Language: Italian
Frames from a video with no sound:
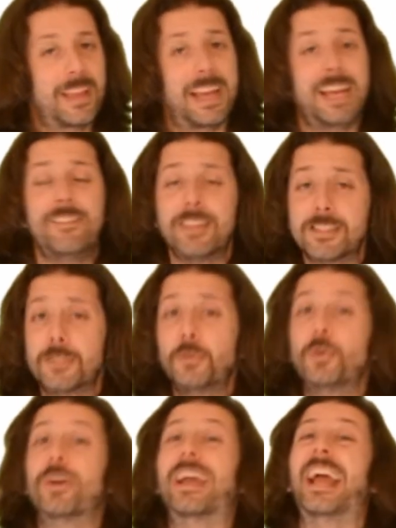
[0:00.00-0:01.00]
E vi
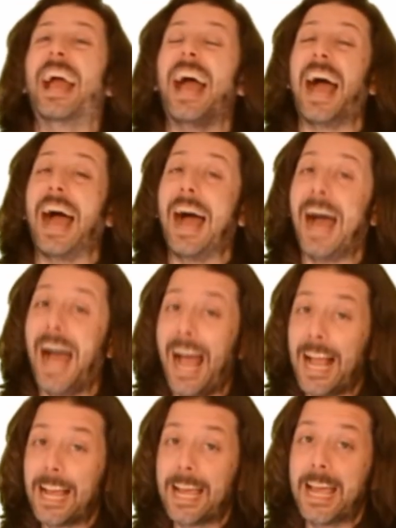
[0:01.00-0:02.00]
assicuro che
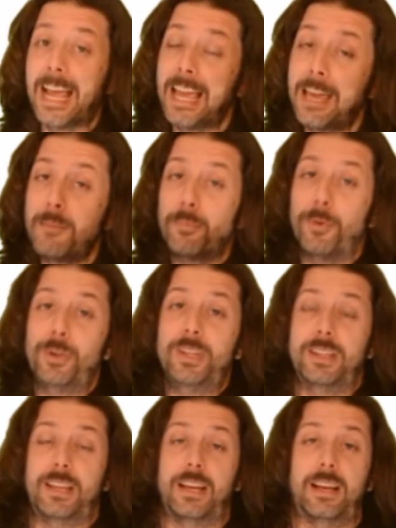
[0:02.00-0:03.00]
anche in
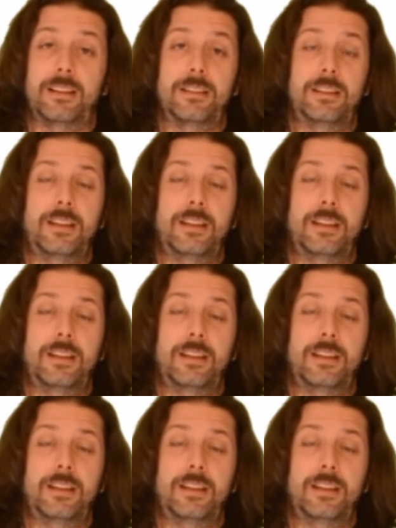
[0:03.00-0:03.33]
politica,